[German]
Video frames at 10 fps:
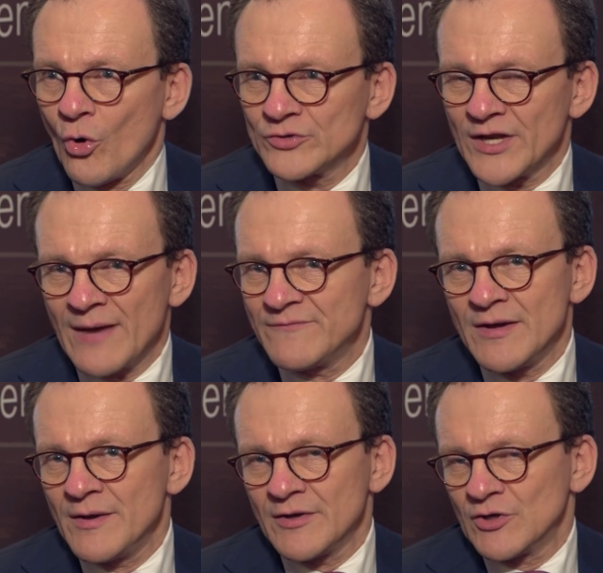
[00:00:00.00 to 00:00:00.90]
Und dann haben
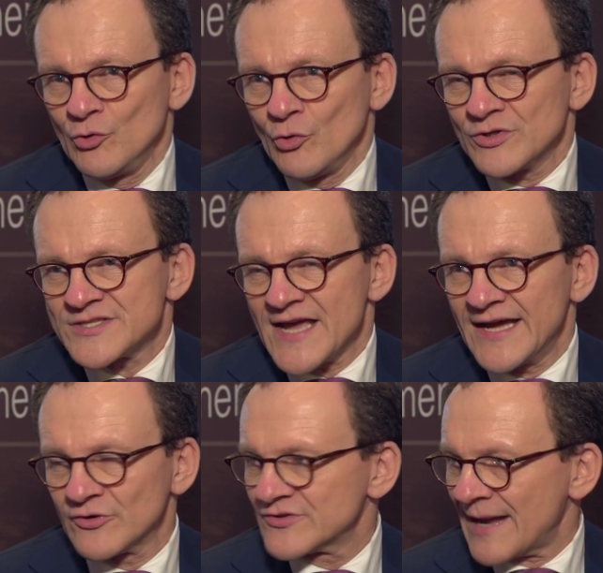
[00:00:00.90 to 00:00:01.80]
wir genügend
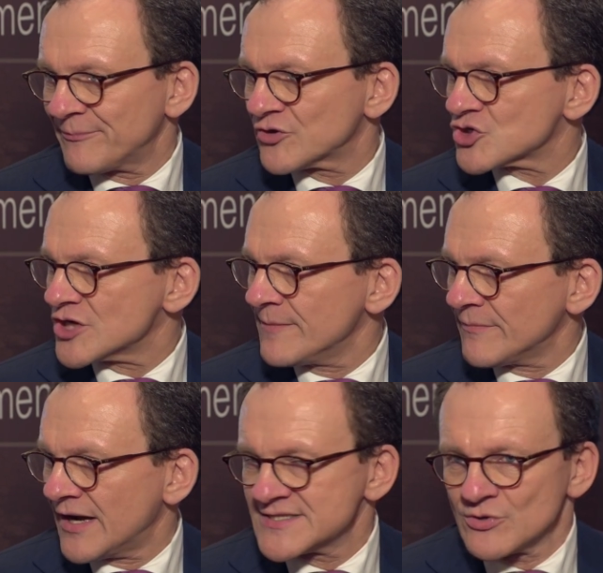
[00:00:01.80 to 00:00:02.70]
Zeit, uns
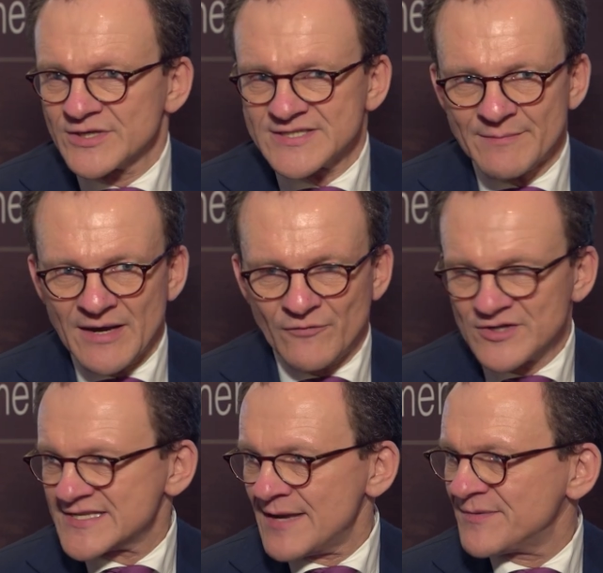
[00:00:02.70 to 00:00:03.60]
abzustimmen. Also ich sage mal,
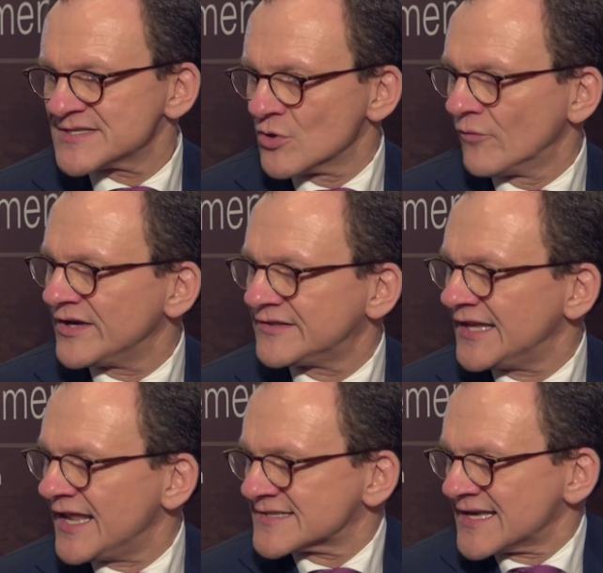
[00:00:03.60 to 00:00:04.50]
WhatsApp ist so wie
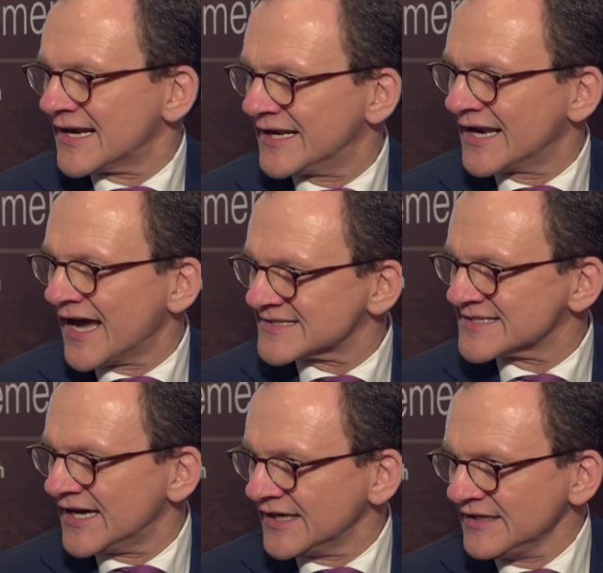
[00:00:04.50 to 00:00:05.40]
Telex-Handel in den
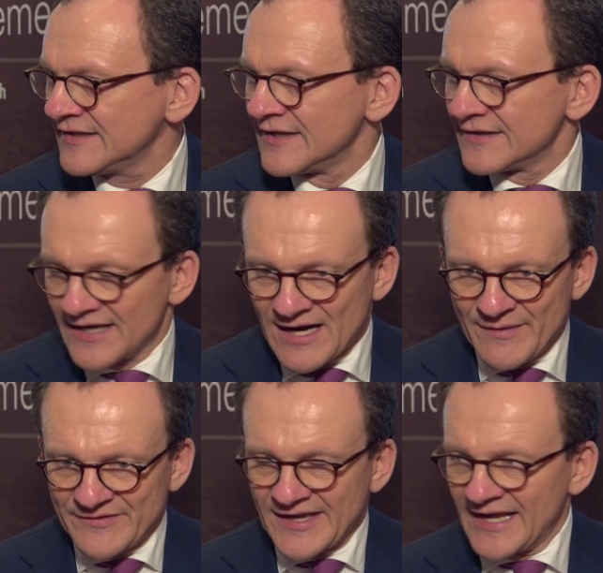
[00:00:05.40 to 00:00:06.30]
80ern. Da kann
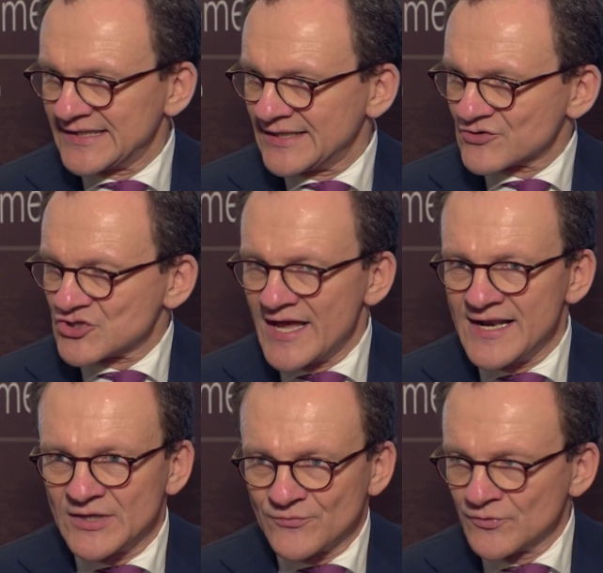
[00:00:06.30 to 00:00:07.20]
man sich relativ
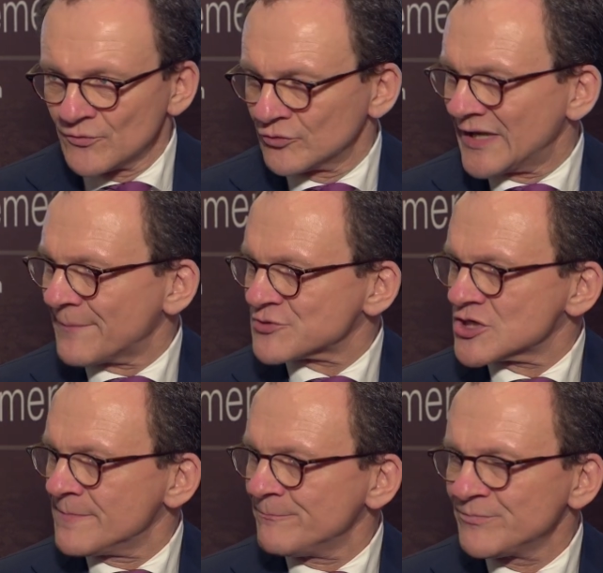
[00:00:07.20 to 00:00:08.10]
schnell in fünf Minuten
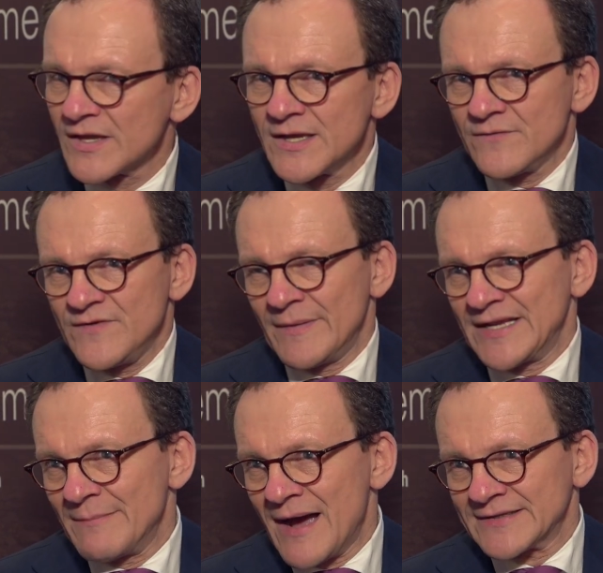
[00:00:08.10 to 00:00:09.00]
abstimmen, wie man
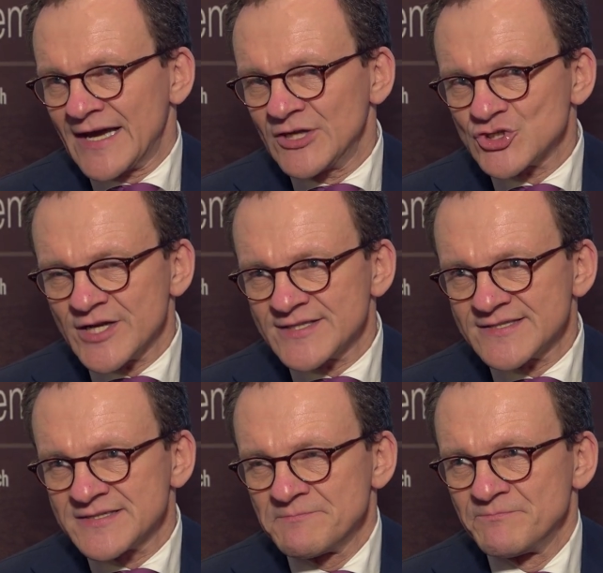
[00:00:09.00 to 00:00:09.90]
den Markt
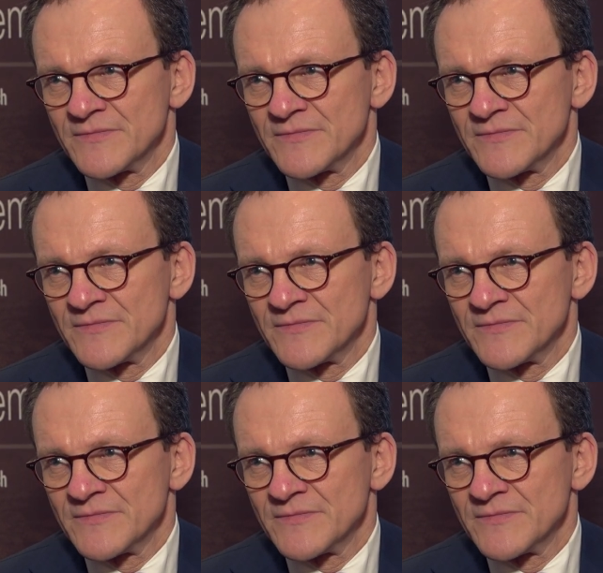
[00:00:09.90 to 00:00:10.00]
einschätzt.